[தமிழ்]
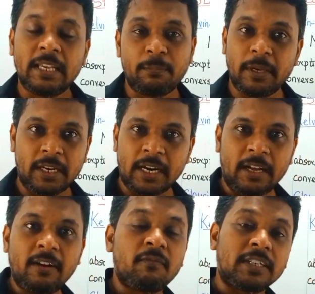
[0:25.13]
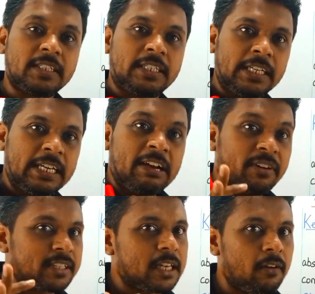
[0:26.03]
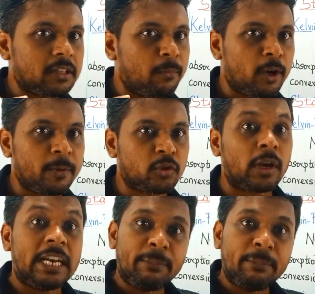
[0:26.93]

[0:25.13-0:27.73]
இப்போ என்னென்னா ஃபஸ்ட்டு ஃபஸ்ட் லா ஆஃப் தெர்மோடைனமிக்ஸோட